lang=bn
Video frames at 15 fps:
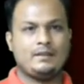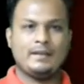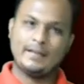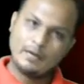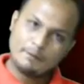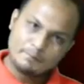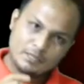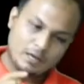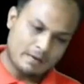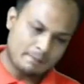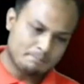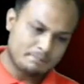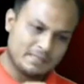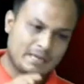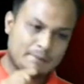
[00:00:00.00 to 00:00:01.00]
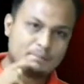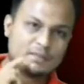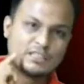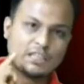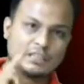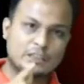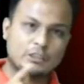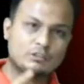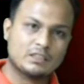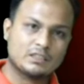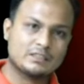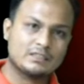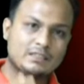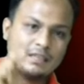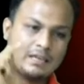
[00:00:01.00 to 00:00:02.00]
হ্যাঁ আমি আপনি আপনার স্বাধীনতা
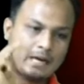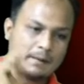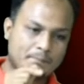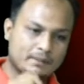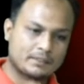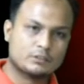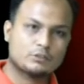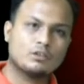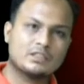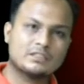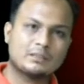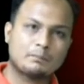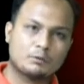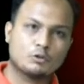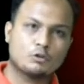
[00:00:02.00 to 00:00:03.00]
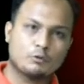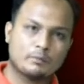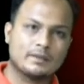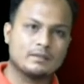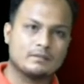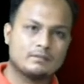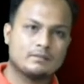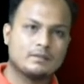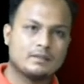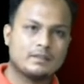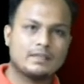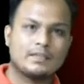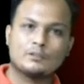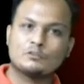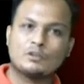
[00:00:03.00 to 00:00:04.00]
আছে আপনি একটা দলকে সাপোর্ট করবেন
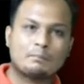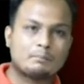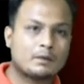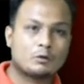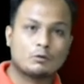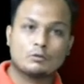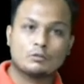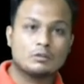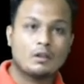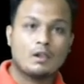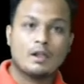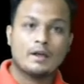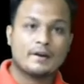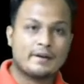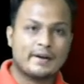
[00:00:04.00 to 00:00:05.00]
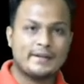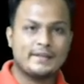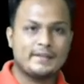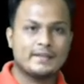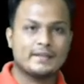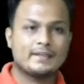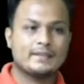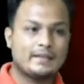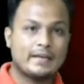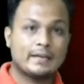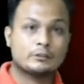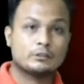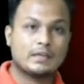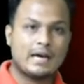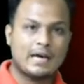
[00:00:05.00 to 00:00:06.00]
কিন্তু আপনার কোনো রাইট নেই
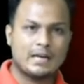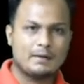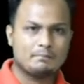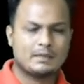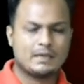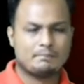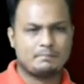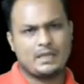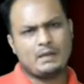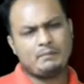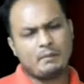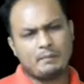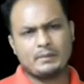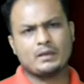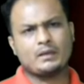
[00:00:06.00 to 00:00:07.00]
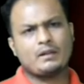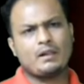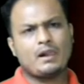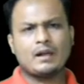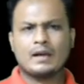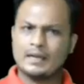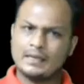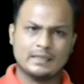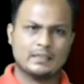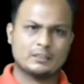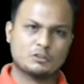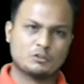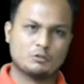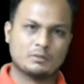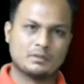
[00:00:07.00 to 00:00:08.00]
একজন আলেমকে আপনি এভাবে
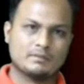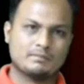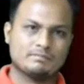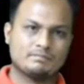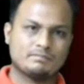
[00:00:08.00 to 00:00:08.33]
গালিগালাজ করবেন